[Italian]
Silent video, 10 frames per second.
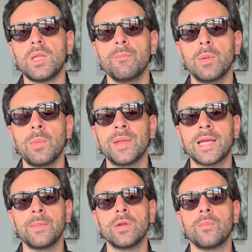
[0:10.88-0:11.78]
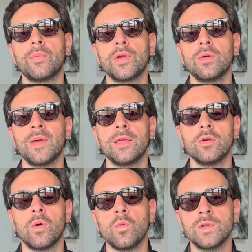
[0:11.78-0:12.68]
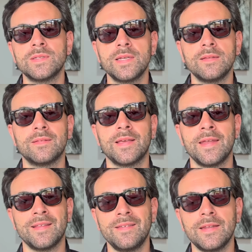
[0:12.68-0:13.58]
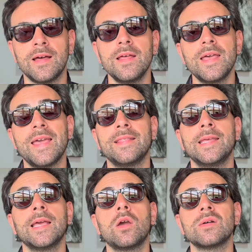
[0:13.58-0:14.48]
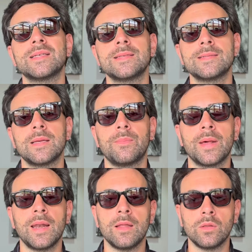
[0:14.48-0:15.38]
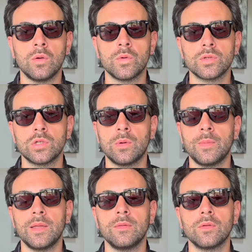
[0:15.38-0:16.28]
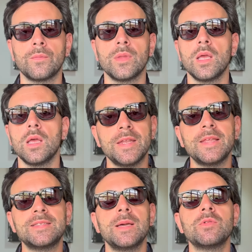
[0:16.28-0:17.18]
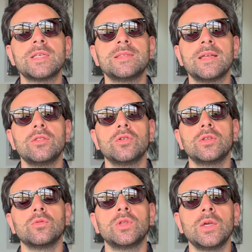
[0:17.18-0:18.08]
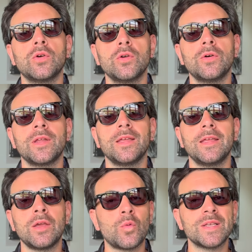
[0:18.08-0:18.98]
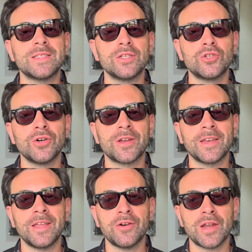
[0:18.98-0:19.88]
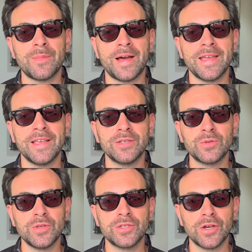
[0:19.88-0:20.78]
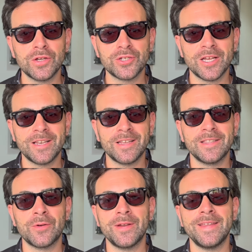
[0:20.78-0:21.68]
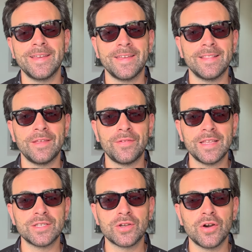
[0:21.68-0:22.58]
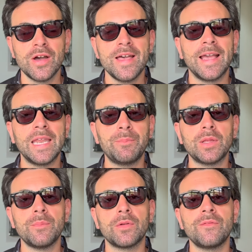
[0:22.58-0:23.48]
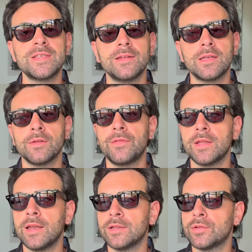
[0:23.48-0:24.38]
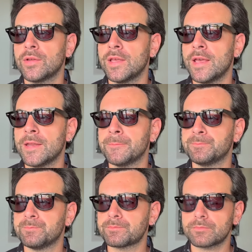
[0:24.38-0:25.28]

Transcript: proprio per capire un pochino meglio a Wall Street, che aria tira e di che cosa si sta parlando in questo momento. Ne stiamo sentendo di tutti i colori in questi giorni, oramai sui social, da quelli che definisco cripto improvvisati, che fino all'altro ieri